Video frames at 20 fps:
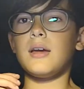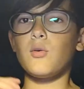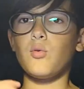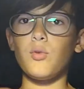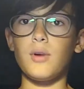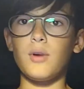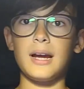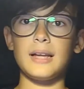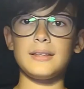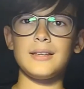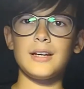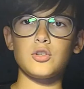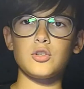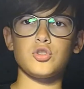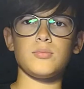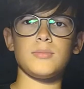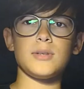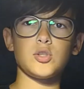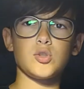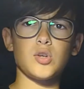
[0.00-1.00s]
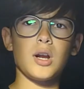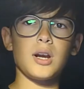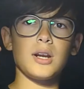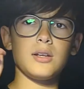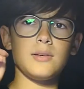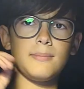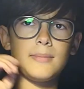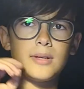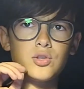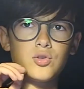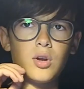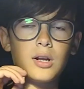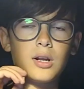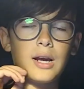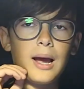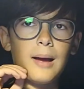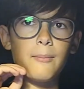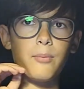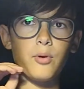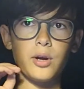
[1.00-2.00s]
un cagnaccio in mezzo, in mezzo, al
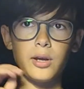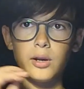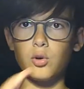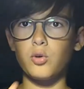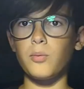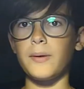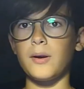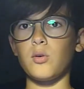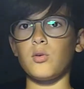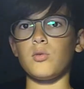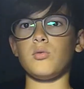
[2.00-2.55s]
campo che recupera